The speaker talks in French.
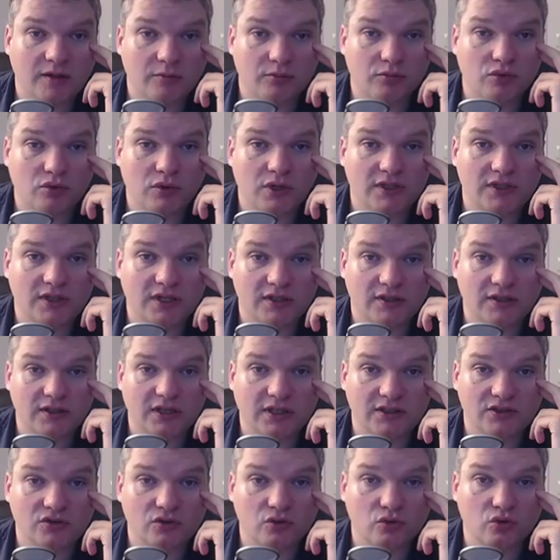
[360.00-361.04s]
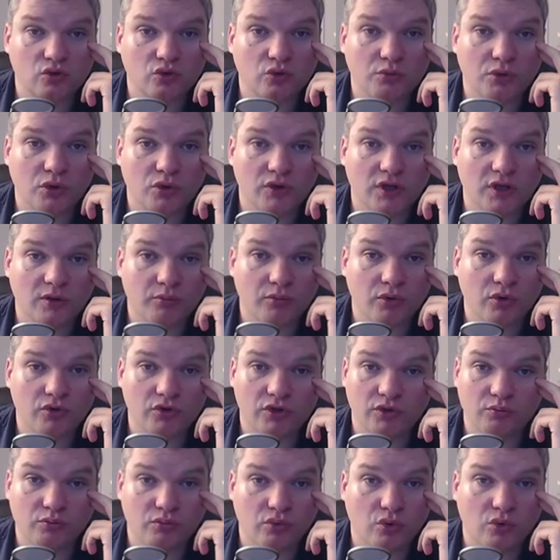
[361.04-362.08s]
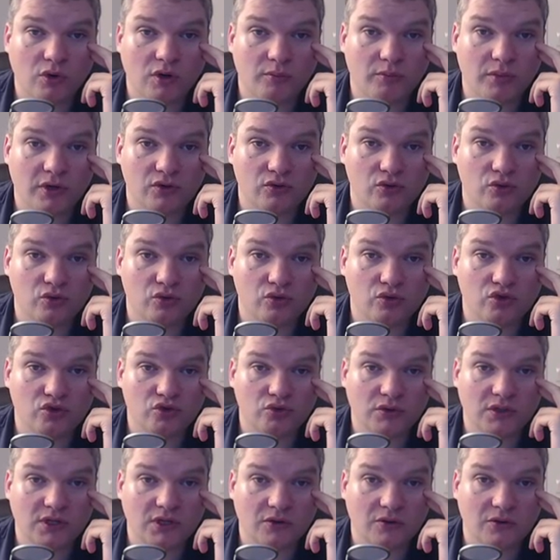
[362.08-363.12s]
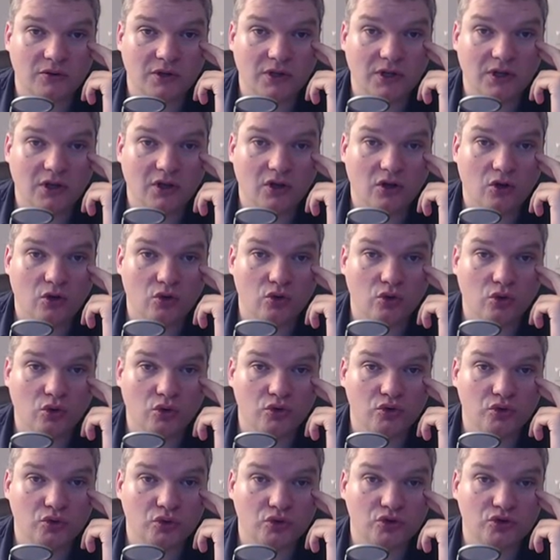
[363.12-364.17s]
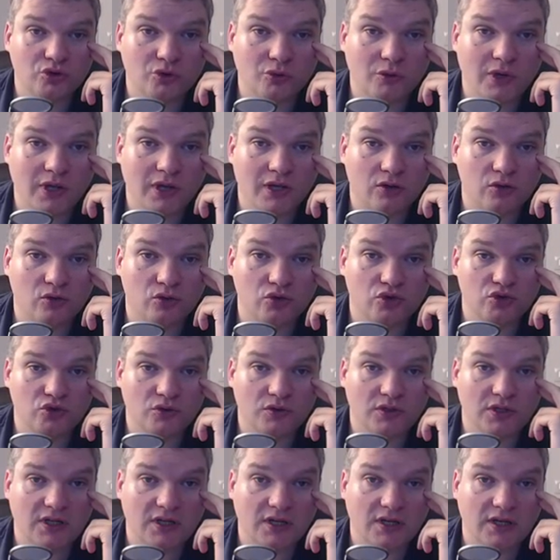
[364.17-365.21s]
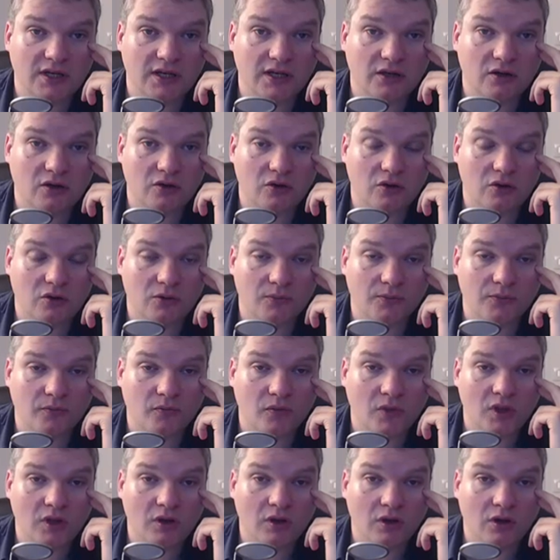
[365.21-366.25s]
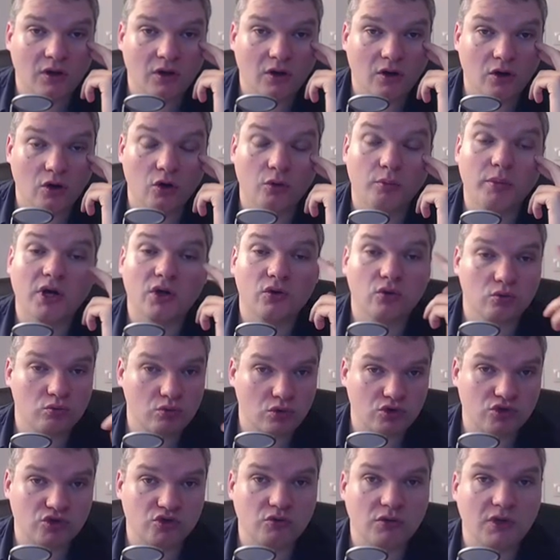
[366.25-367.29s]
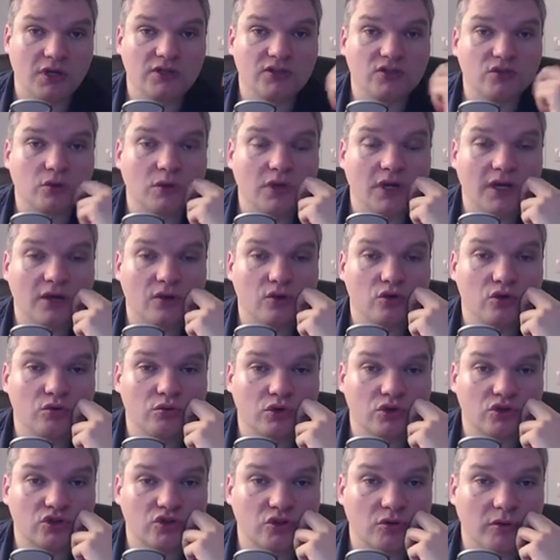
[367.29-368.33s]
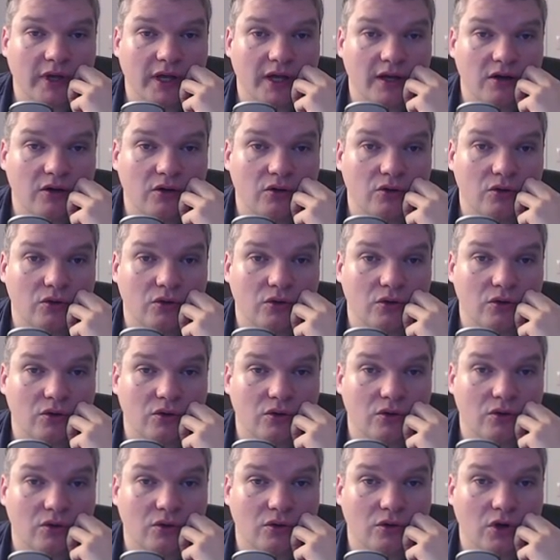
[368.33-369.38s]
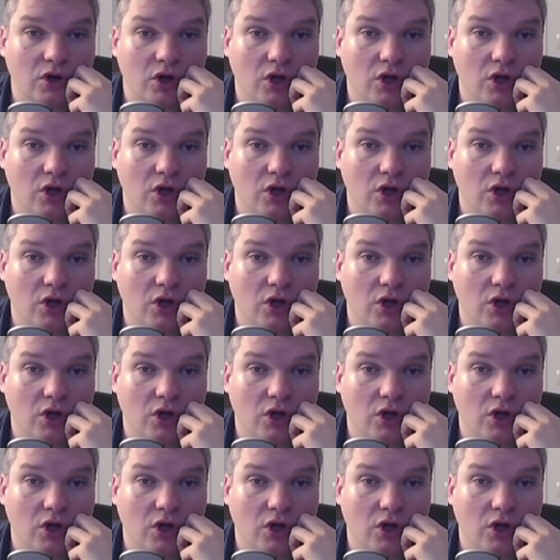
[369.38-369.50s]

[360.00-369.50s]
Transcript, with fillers: pourrait être intéressant donc de prendre un pote et pourquoi pas de, jouer le, le, retour sur la R2 journalière euh, pardon, mensuel sur la R2 mensuel le,